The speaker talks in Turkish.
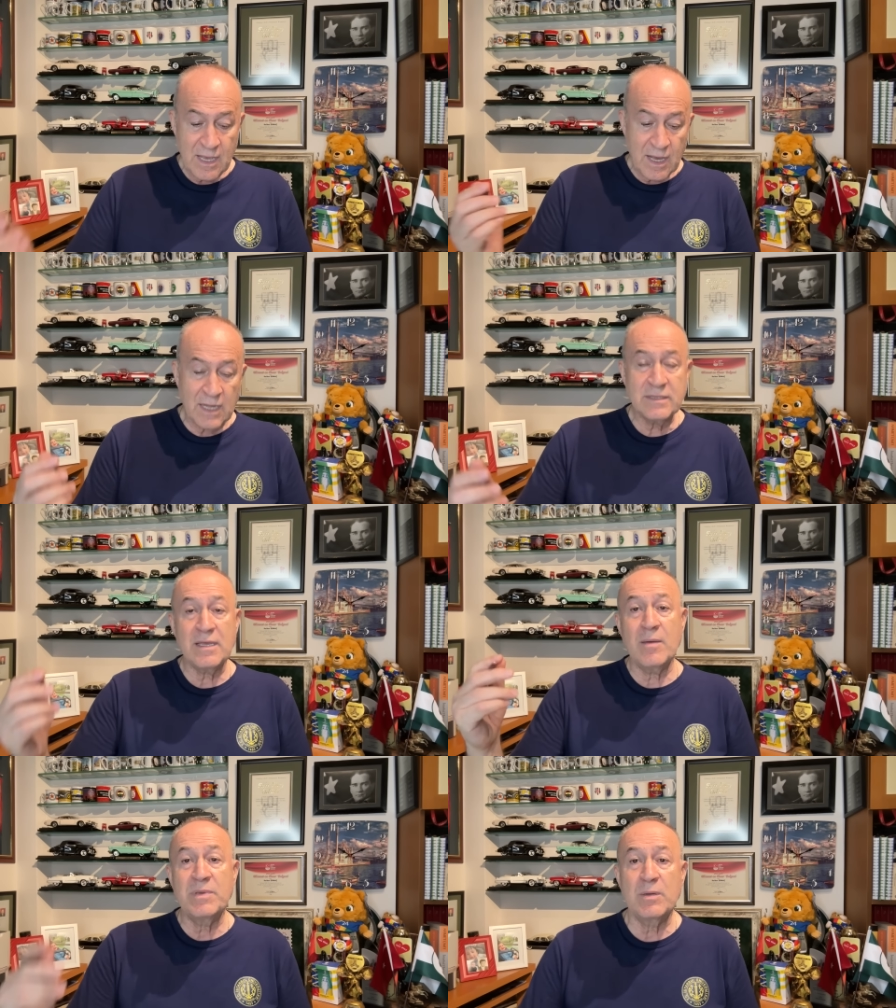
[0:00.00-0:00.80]

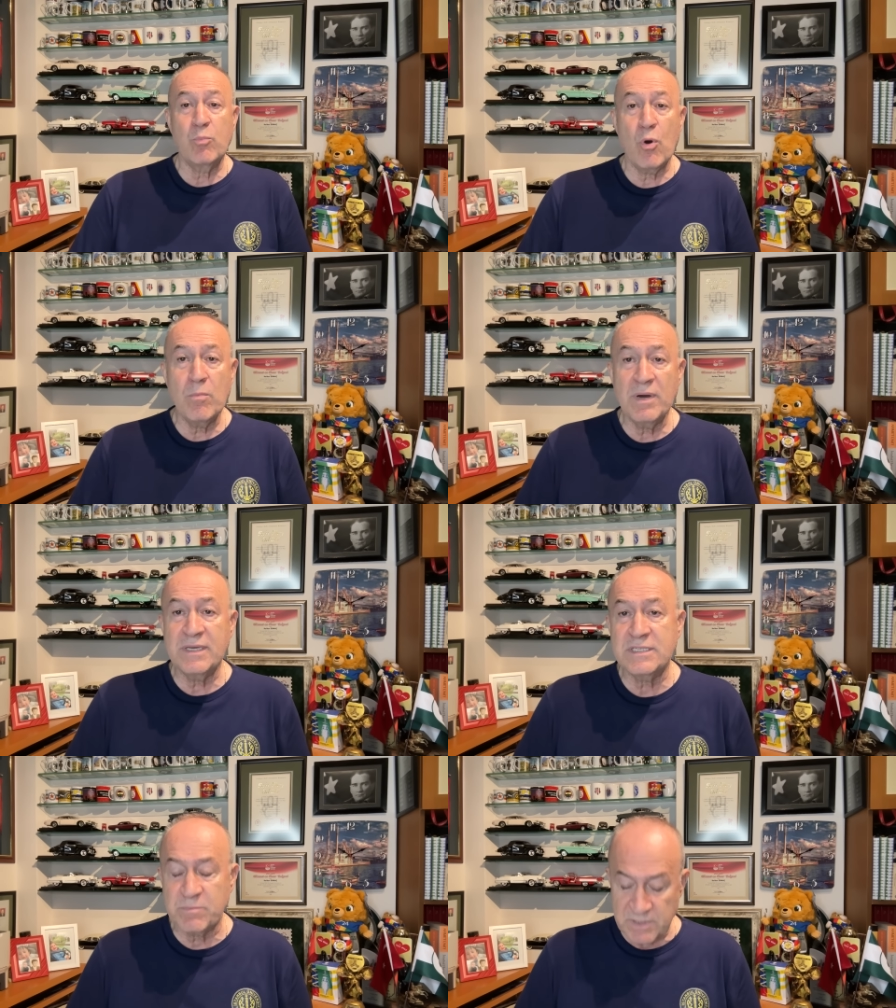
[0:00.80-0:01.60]
hatta bir bomba
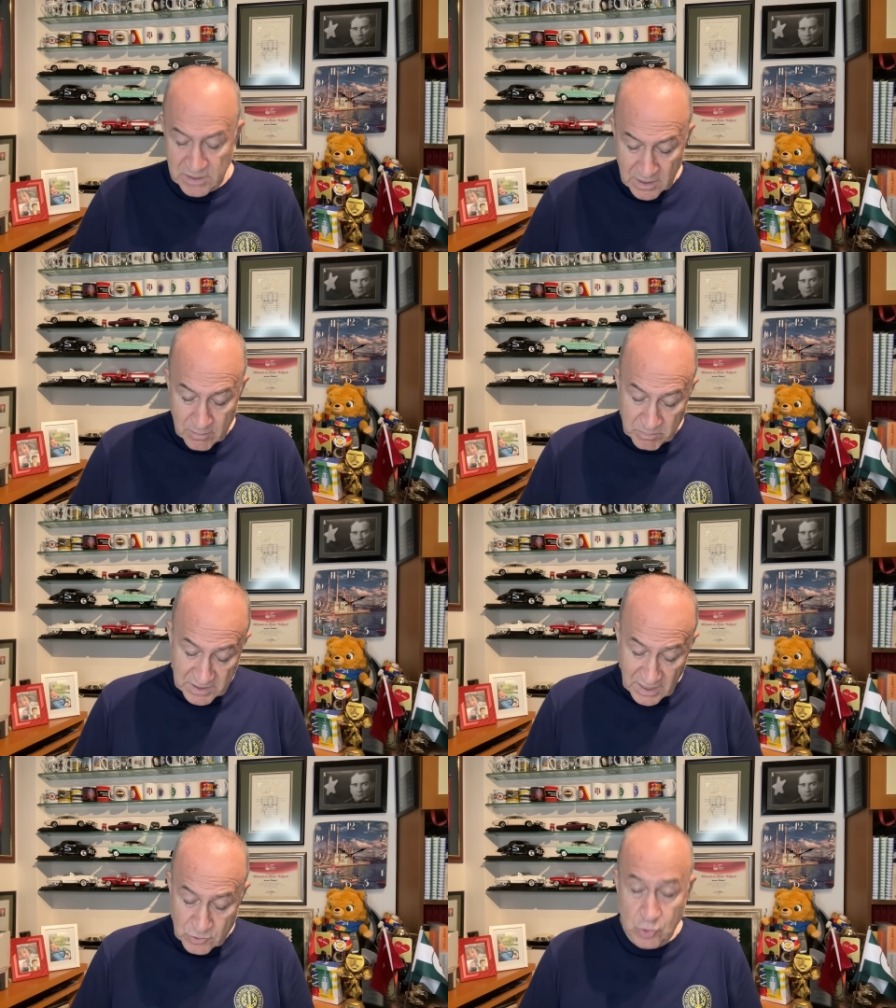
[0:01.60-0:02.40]
ismin
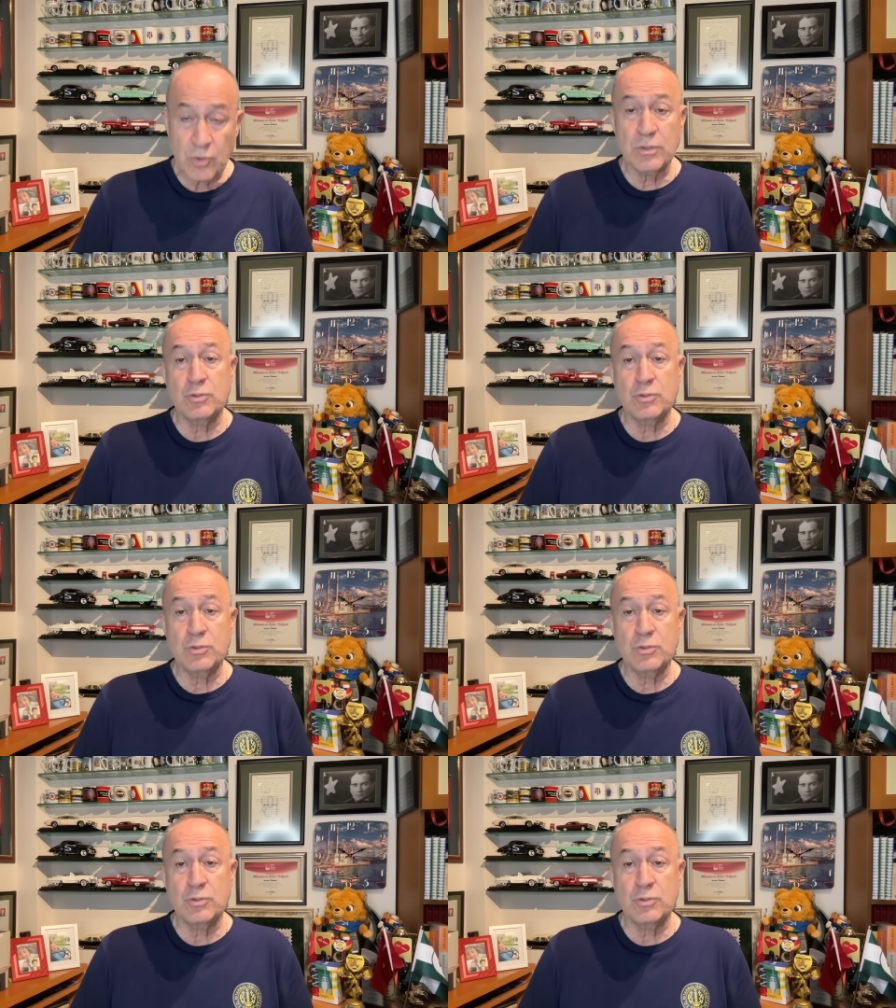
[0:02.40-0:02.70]
biraz sonra